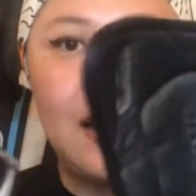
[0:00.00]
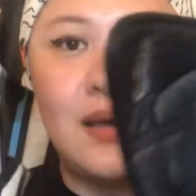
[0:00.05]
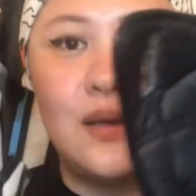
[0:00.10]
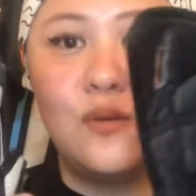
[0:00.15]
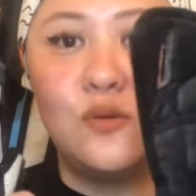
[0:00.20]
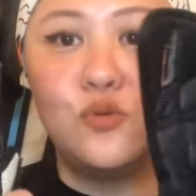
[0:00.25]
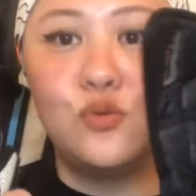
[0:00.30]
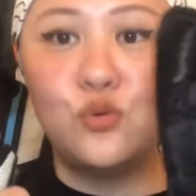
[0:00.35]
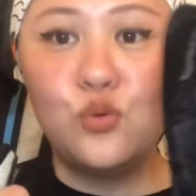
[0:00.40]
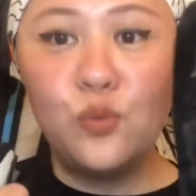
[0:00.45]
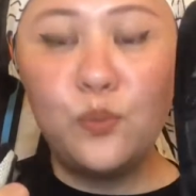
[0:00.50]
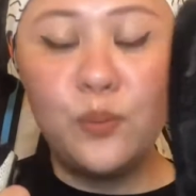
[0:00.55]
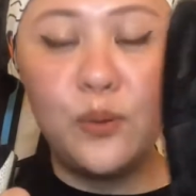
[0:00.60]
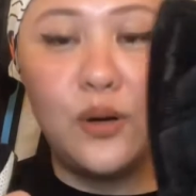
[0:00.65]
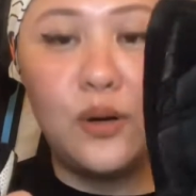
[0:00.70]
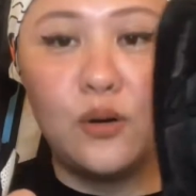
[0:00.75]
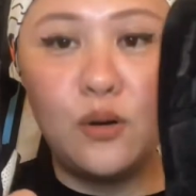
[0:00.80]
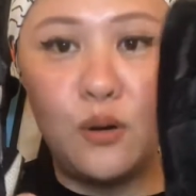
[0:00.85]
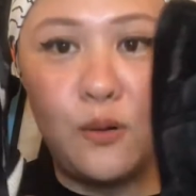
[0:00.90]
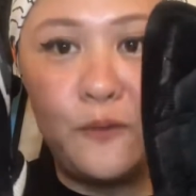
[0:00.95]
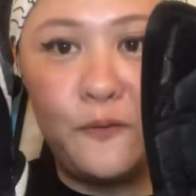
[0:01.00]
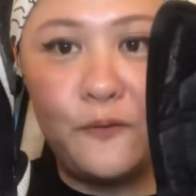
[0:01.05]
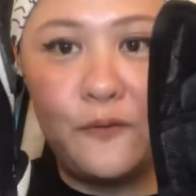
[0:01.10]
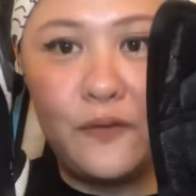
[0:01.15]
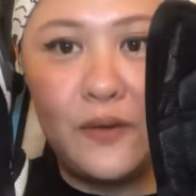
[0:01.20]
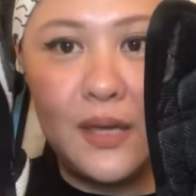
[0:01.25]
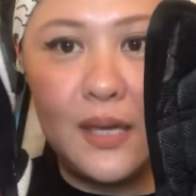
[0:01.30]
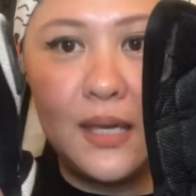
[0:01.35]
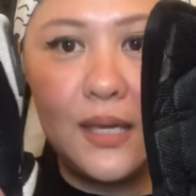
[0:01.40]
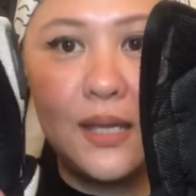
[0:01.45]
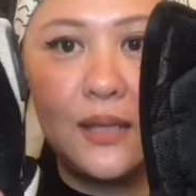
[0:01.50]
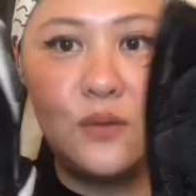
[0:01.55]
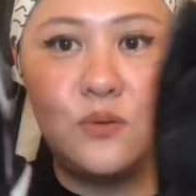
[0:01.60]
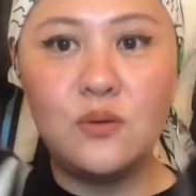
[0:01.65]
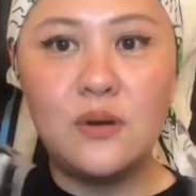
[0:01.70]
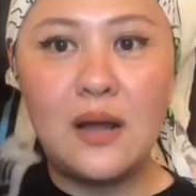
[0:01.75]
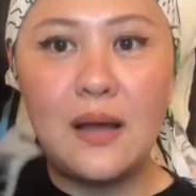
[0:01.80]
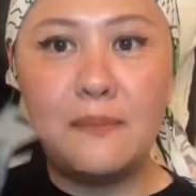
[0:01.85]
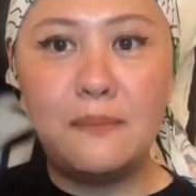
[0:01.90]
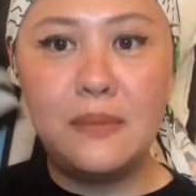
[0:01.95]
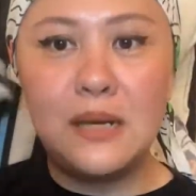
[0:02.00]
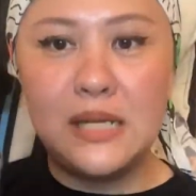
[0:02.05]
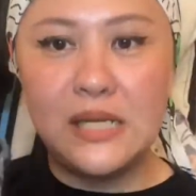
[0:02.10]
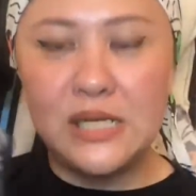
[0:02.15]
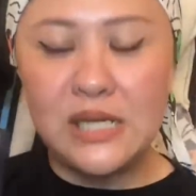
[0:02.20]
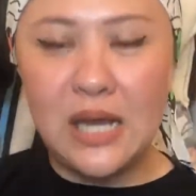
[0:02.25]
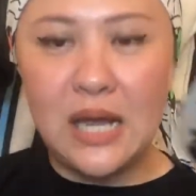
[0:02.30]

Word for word: Super comfy, durable siya.